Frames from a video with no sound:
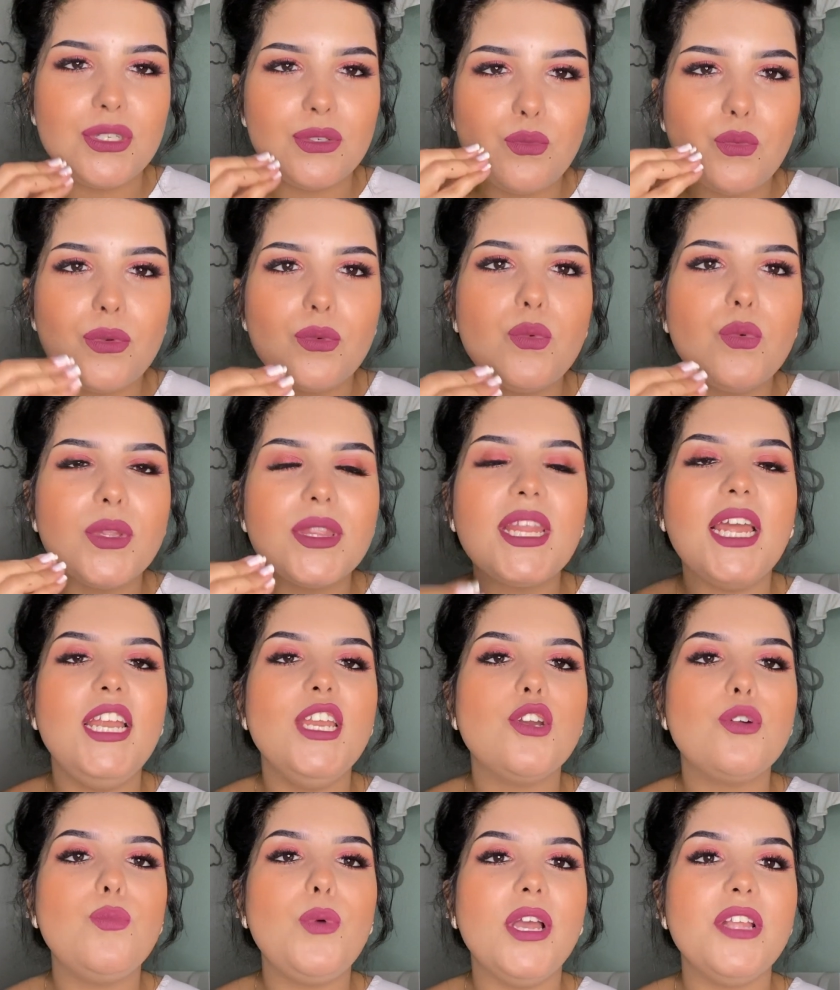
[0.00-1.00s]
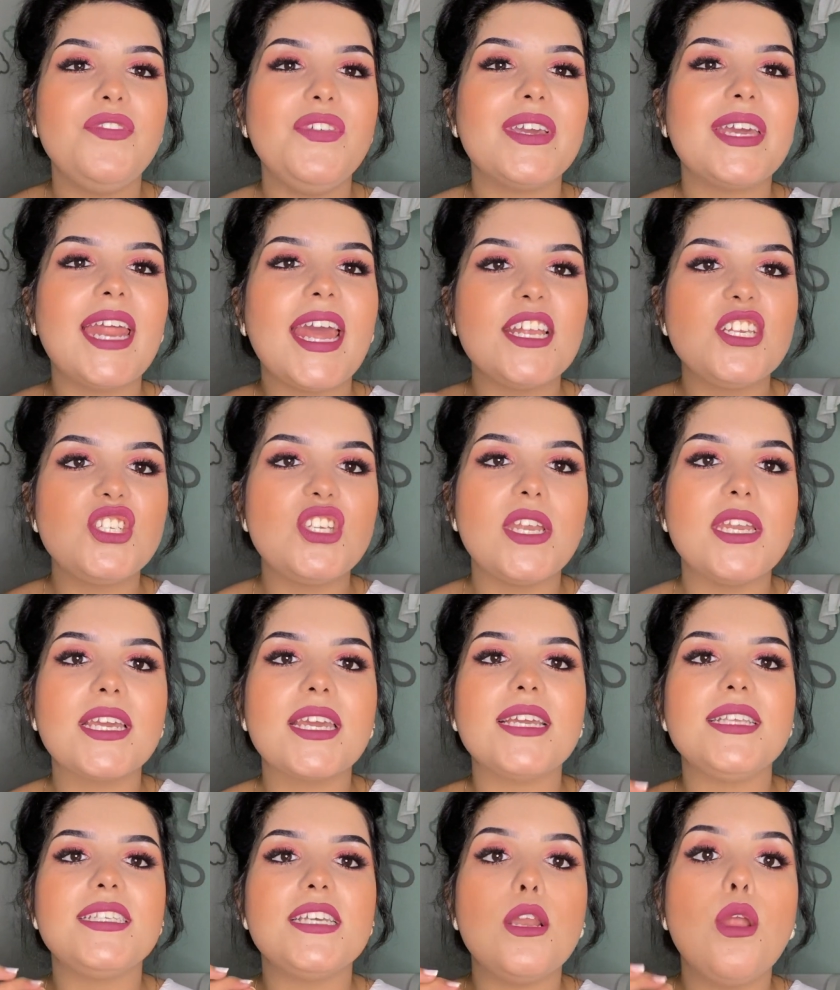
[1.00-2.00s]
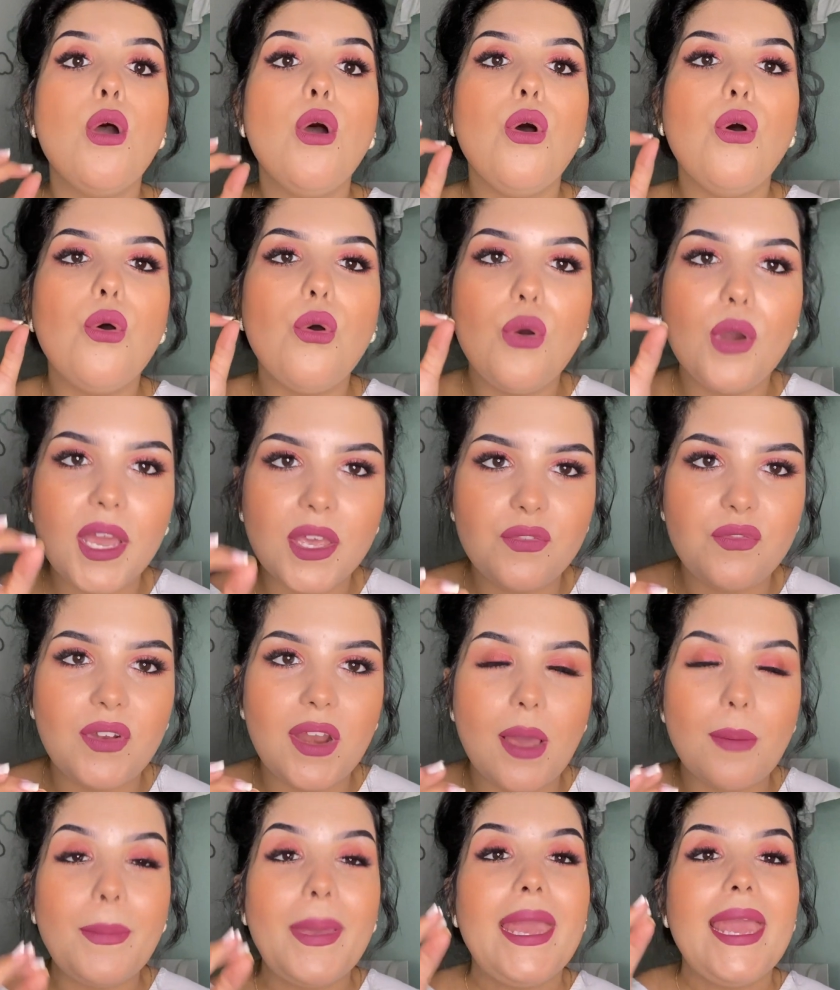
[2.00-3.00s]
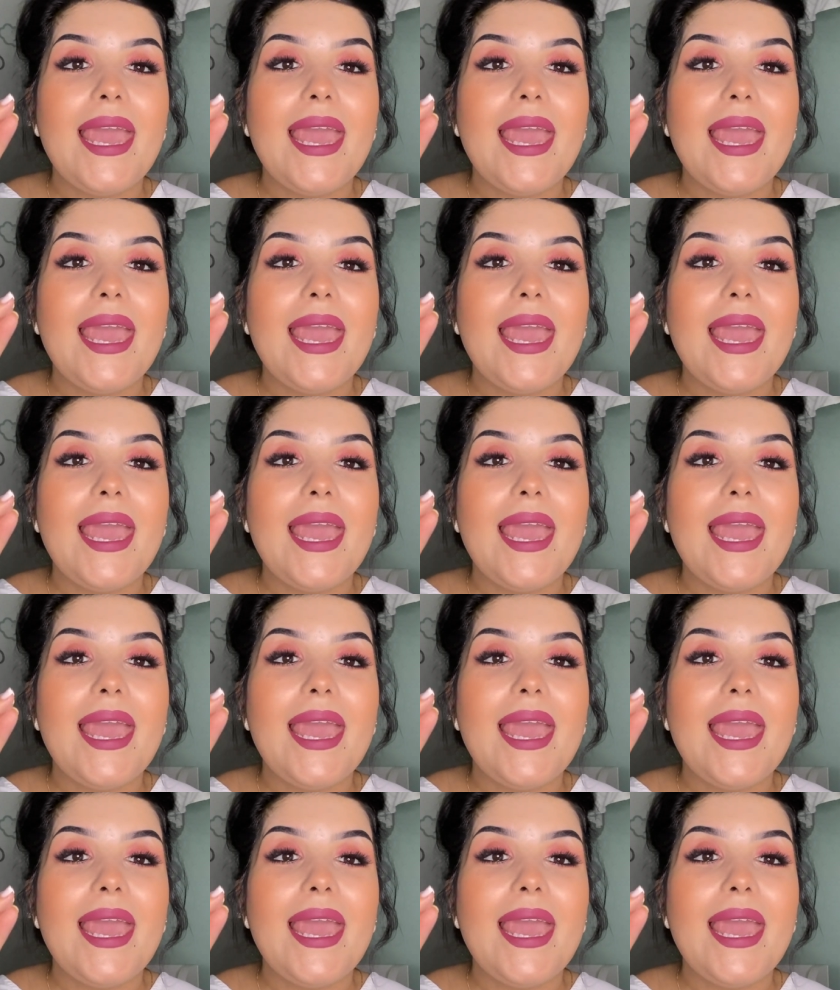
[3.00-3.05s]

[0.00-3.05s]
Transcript: نوضح لكم واحد الفكره هاد الشركه ديال اوغي فلام